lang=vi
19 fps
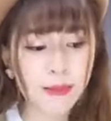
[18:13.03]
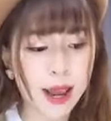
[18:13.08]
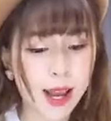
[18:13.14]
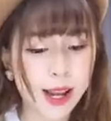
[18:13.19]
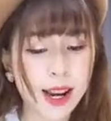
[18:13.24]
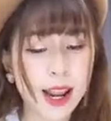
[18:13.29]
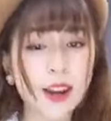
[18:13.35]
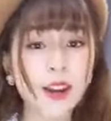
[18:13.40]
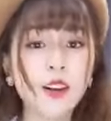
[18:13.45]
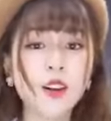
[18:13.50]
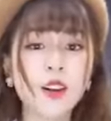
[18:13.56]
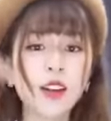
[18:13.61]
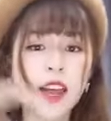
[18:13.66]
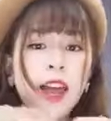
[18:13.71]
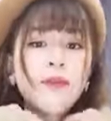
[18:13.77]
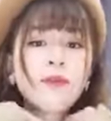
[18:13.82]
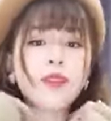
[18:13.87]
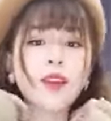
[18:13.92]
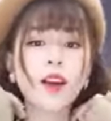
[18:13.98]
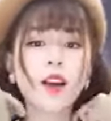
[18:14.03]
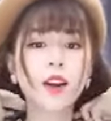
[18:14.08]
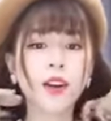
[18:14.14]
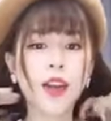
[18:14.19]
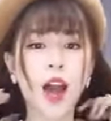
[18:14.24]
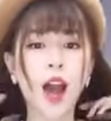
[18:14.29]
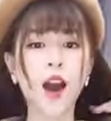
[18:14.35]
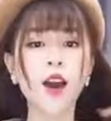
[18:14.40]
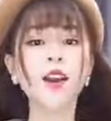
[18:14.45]
mặc là được nha
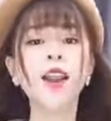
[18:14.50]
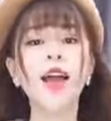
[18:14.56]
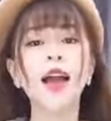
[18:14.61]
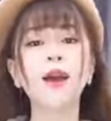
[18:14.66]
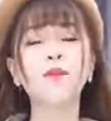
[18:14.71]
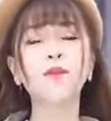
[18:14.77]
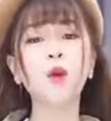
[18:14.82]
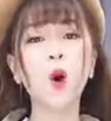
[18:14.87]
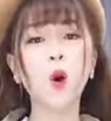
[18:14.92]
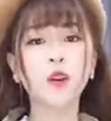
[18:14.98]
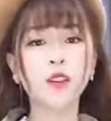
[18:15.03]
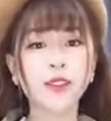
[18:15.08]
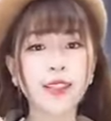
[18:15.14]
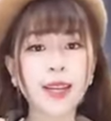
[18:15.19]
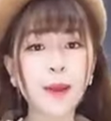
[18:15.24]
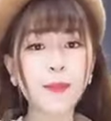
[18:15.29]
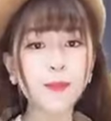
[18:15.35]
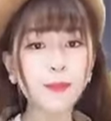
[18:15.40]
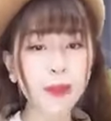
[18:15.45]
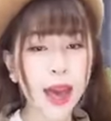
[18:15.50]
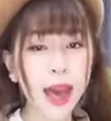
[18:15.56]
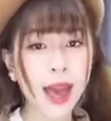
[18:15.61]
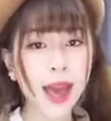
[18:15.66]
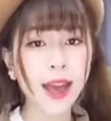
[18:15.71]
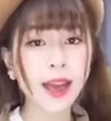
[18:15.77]
nón là 130